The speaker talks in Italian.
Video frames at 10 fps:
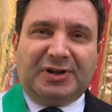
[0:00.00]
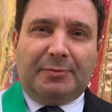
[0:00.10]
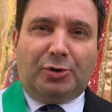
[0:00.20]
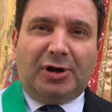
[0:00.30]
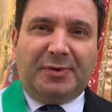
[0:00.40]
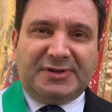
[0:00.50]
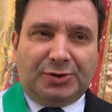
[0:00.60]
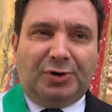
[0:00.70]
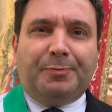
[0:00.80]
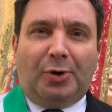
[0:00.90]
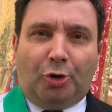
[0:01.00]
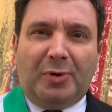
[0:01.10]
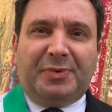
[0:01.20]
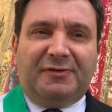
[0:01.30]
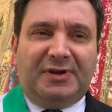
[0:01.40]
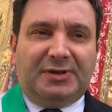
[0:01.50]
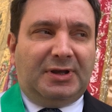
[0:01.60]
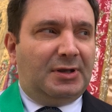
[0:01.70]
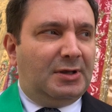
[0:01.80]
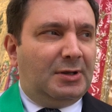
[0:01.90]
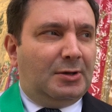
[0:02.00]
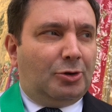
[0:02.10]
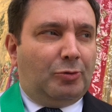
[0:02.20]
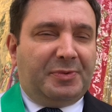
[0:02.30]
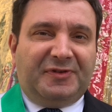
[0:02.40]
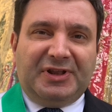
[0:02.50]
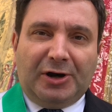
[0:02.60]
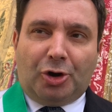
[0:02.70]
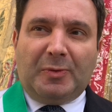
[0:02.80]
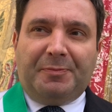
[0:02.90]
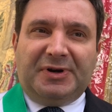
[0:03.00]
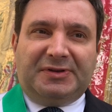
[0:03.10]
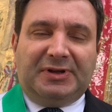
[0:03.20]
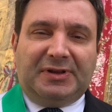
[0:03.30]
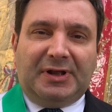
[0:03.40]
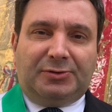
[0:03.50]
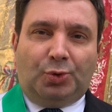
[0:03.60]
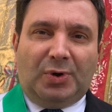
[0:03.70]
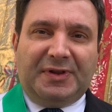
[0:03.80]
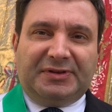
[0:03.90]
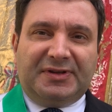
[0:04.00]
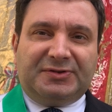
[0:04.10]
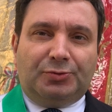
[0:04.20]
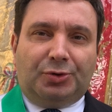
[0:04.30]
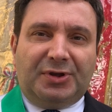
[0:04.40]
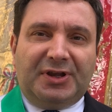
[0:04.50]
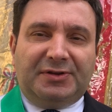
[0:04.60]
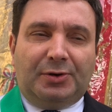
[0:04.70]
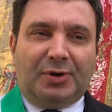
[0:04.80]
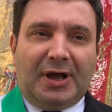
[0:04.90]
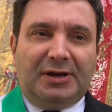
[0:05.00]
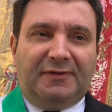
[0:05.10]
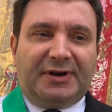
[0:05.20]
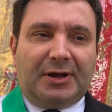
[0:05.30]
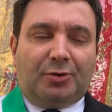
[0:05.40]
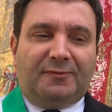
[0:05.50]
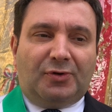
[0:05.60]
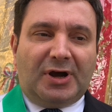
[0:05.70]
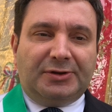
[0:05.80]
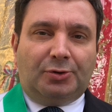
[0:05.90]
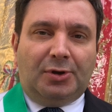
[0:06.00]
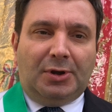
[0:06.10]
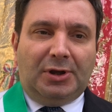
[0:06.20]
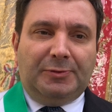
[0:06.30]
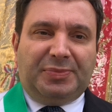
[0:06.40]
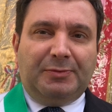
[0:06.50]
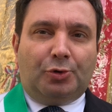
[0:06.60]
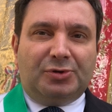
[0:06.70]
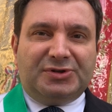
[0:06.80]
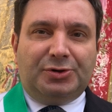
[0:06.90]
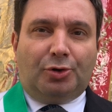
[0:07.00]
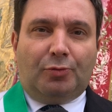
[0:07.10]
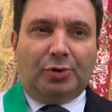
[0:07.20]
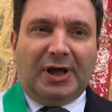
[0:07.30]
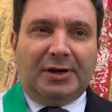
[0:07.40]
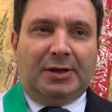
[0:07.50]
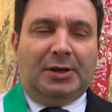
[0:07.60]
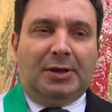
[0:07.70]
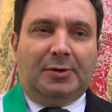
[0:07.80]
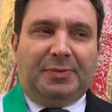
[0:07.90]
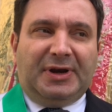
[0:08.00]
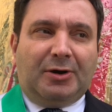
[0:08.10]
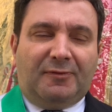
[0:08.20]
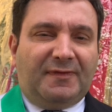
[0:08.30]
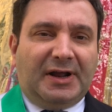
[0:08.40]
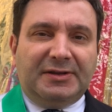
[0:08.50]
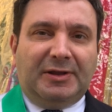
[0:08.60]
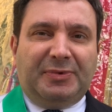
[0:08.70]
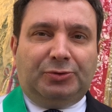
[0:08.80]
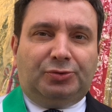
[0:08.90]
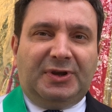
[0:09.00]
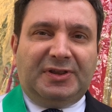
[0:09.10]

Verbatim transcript: alla programmazione e poi come prevede, come prevede la norma a partire dal TUEL, dal testo unico degli enti locali, verrà convocato il primo consiglio comunale per la convalida e per tutti gli